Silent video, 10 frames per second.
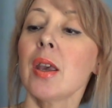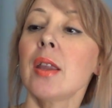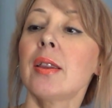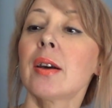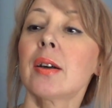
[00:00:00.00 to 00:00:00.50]

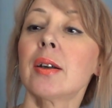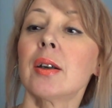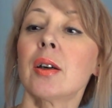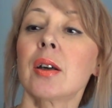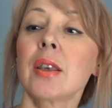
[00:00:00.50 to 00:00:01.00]

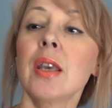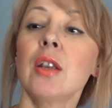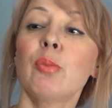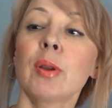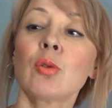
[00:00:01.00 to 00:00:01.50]
Это
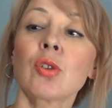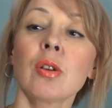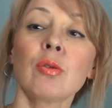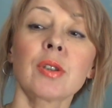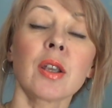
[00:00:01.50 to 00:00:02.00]
гели
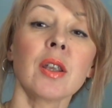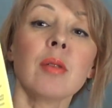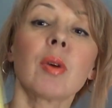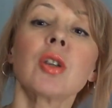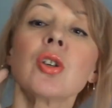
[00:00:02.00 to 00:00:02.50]
подушки для
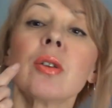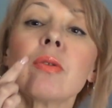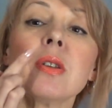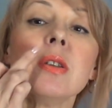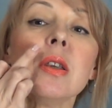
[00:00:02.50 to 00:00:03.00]
устранения
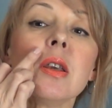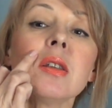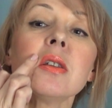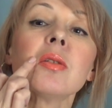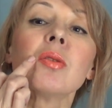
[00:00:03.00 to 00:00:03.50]
морщин вот
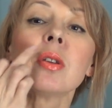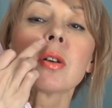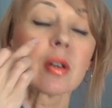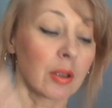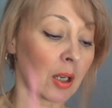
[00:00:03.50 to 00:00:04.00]
здесь. Вот
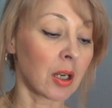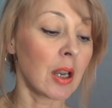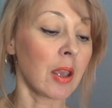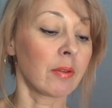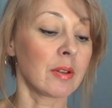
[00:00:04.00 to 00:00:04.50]
их
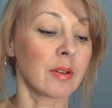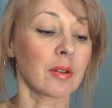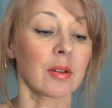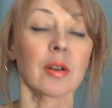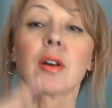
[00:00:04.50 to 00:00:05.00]
наклеивать
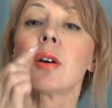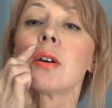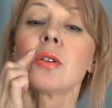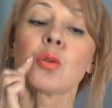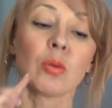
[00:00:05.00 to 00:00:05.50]

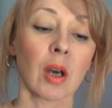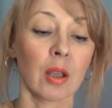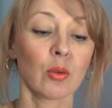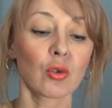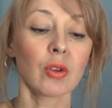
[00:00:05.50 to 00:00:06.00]
э, сюда
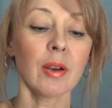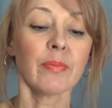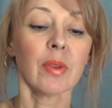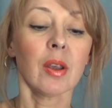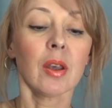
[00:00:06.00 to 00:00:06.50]
нужно.
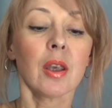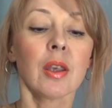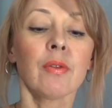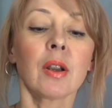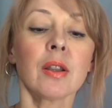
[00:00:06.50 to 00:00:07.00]

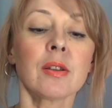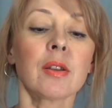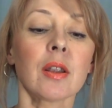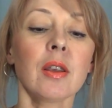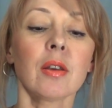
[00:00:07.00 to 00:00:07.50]
И
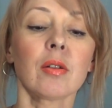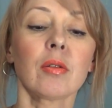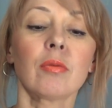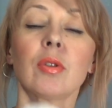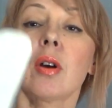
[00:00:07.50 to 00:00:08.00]
выглядят они
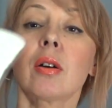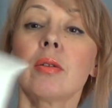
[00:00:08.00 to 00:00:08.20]
вот так